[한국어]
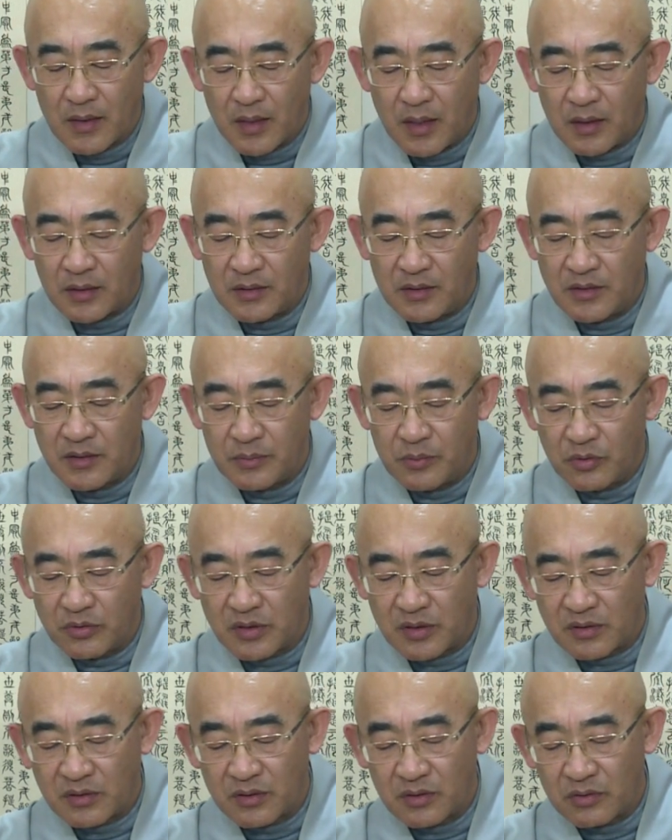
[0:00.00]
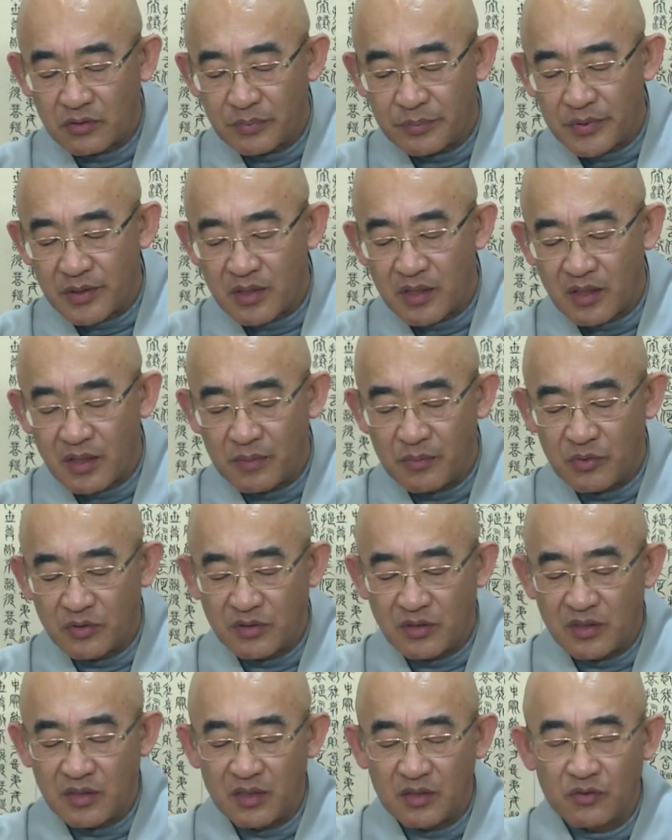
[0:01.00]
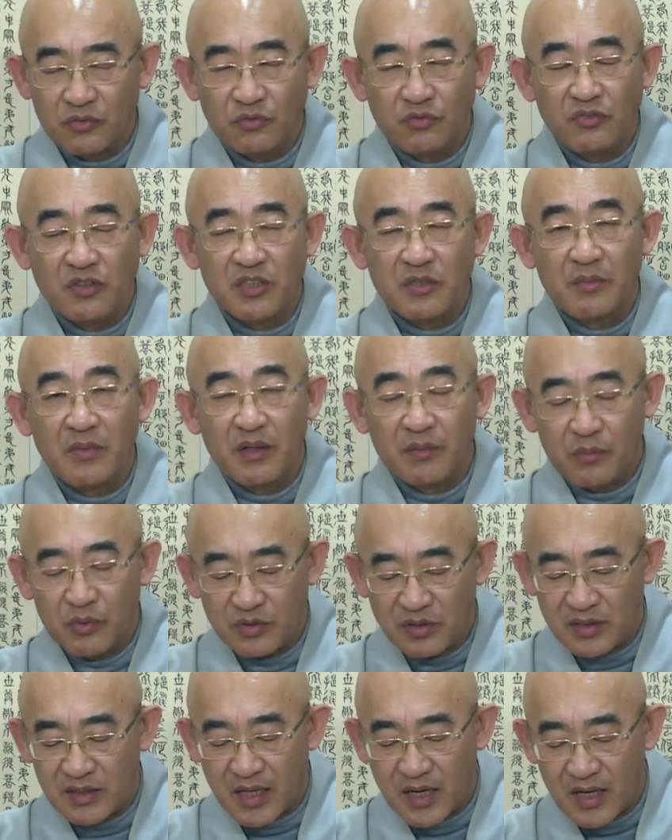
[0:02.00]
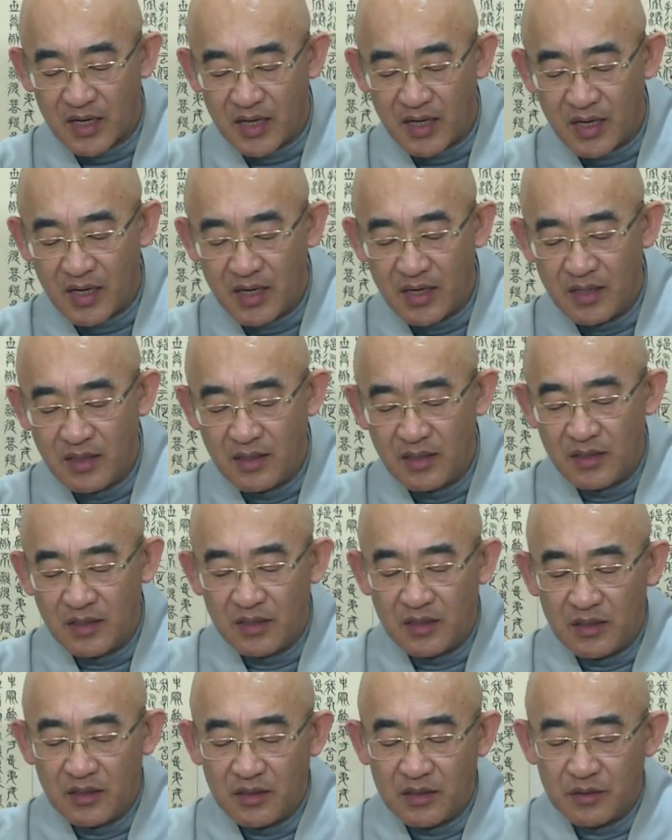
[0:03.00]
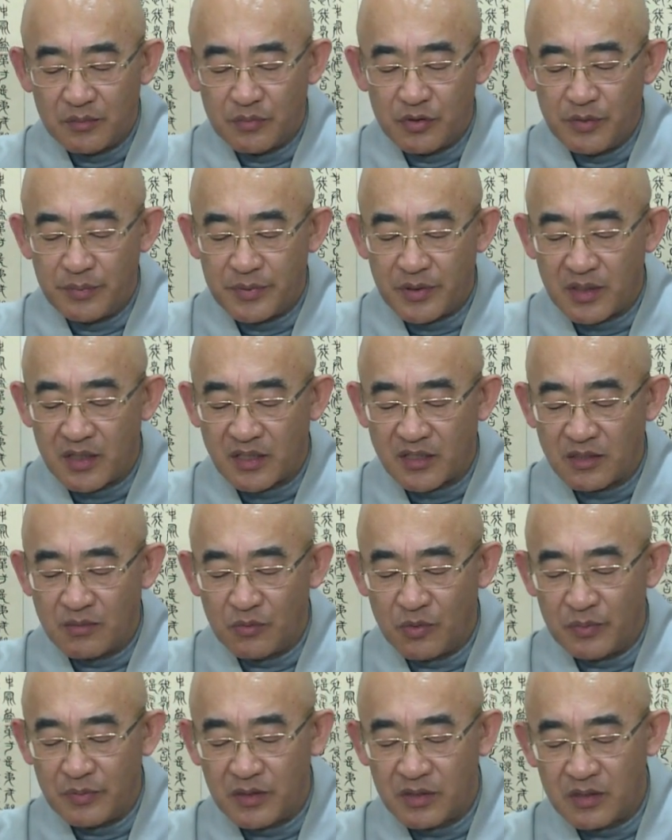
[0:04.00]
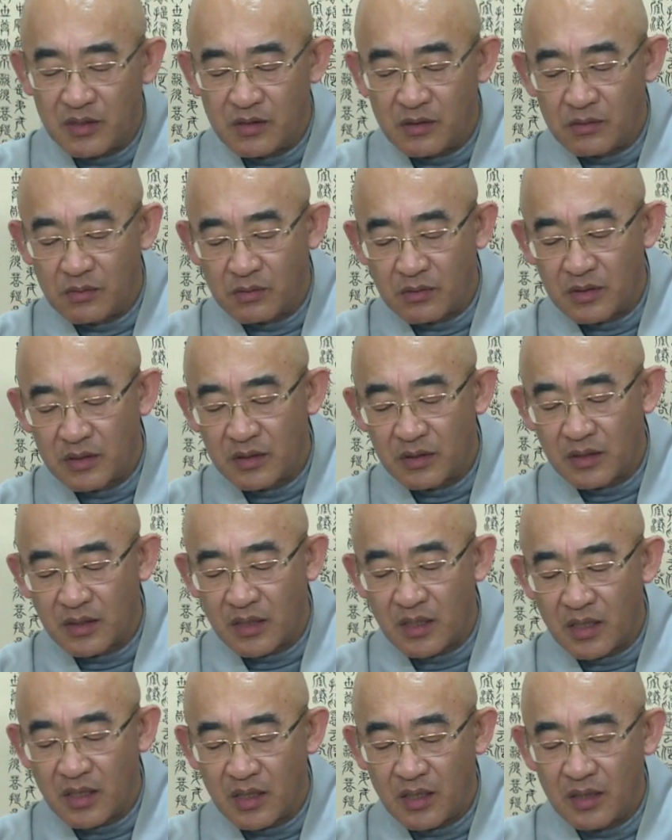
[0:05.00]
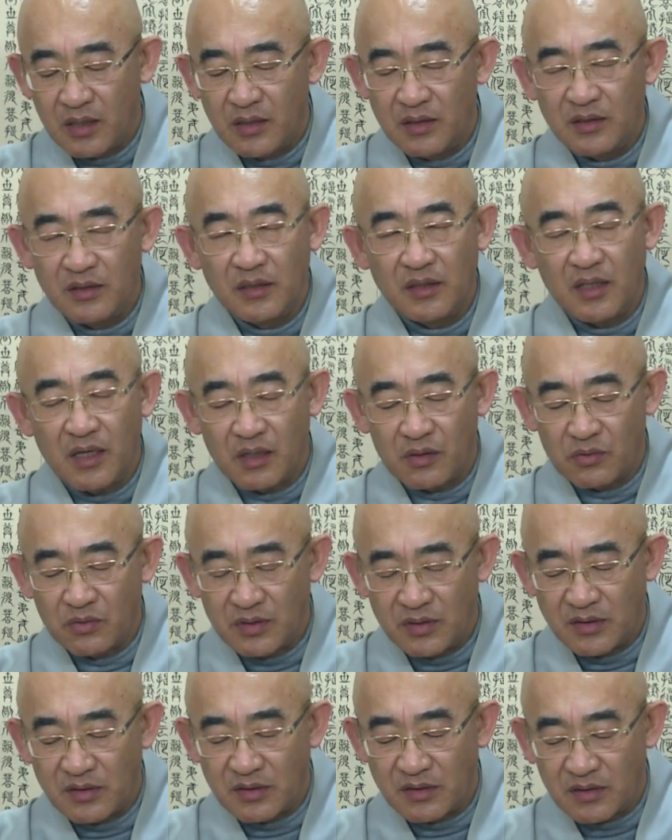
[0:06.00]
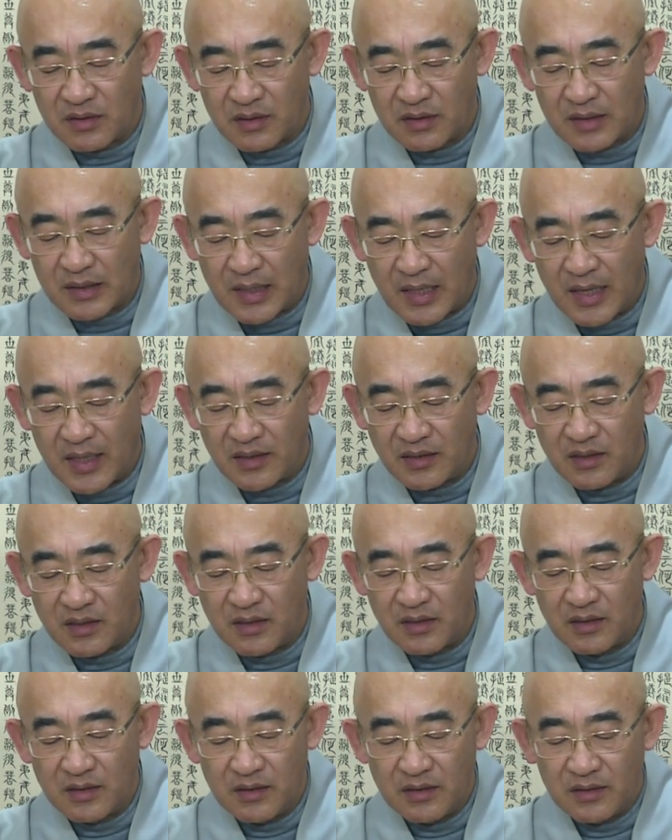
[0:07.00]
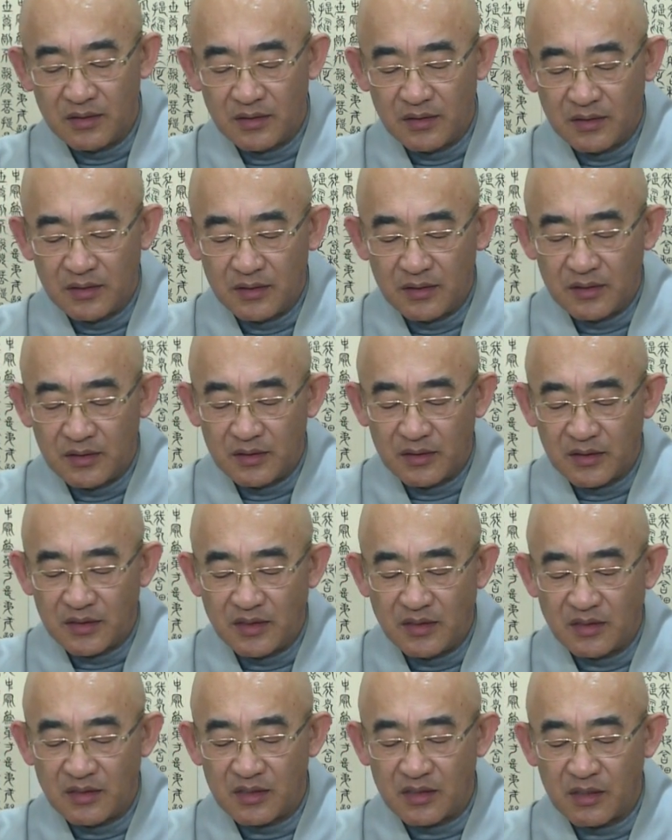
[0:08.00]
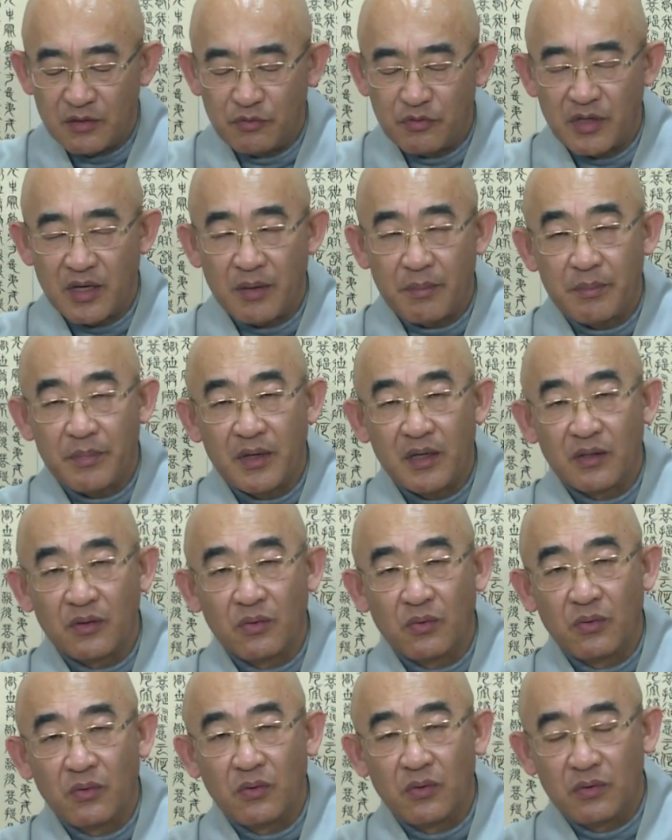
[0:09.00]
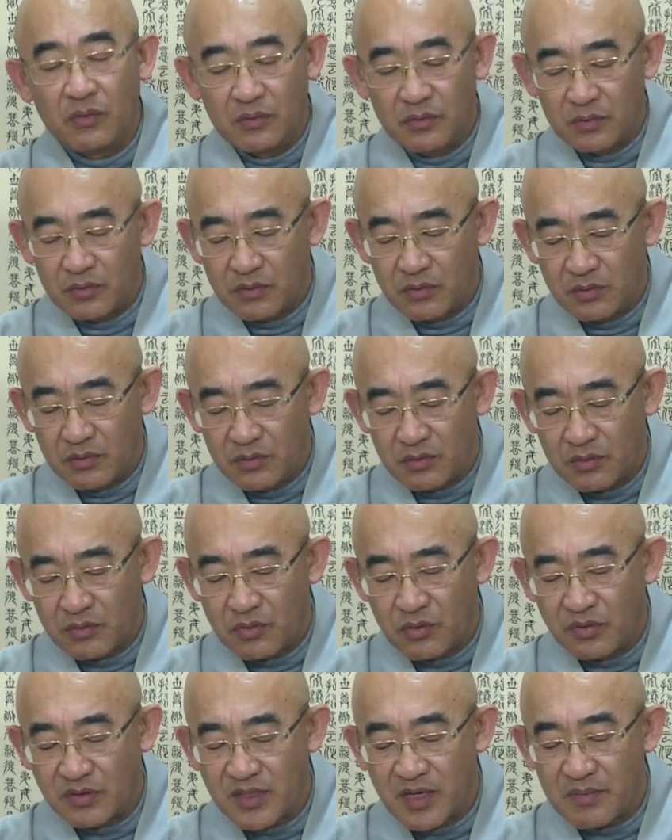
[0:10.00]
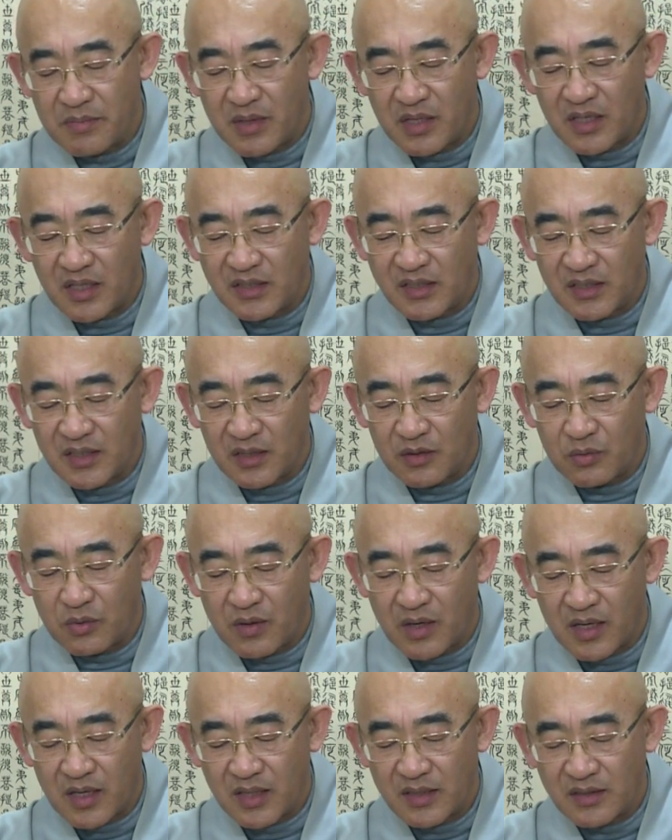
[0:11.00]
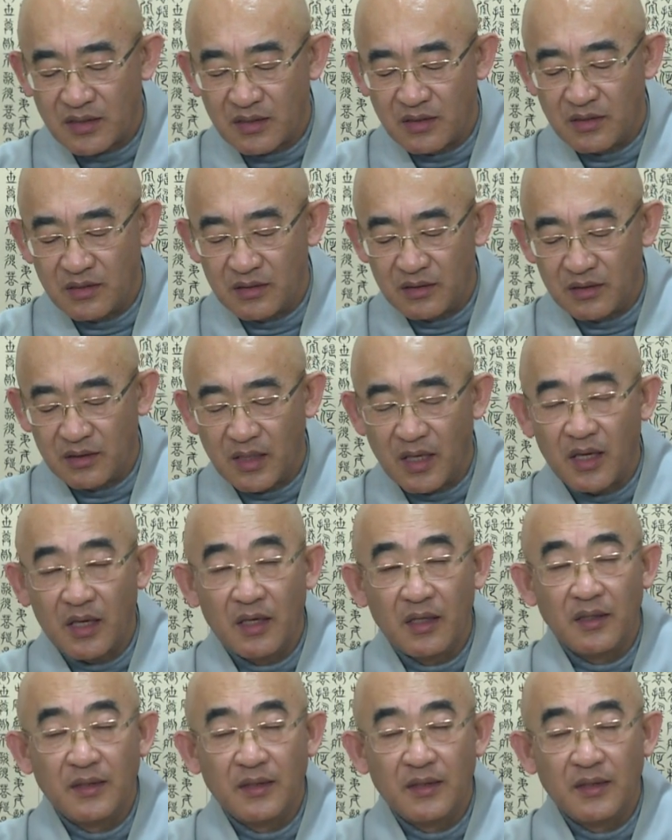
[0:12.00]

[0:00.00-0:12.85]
아들 집 오셔서도 편하게 못 지내고 눈치만 보시다가 불편하신 몸이 끌고 그렇게 일하고 있으셨다 하니 친정의 우리 아빠도 고생만 하시다 돌아가셨는데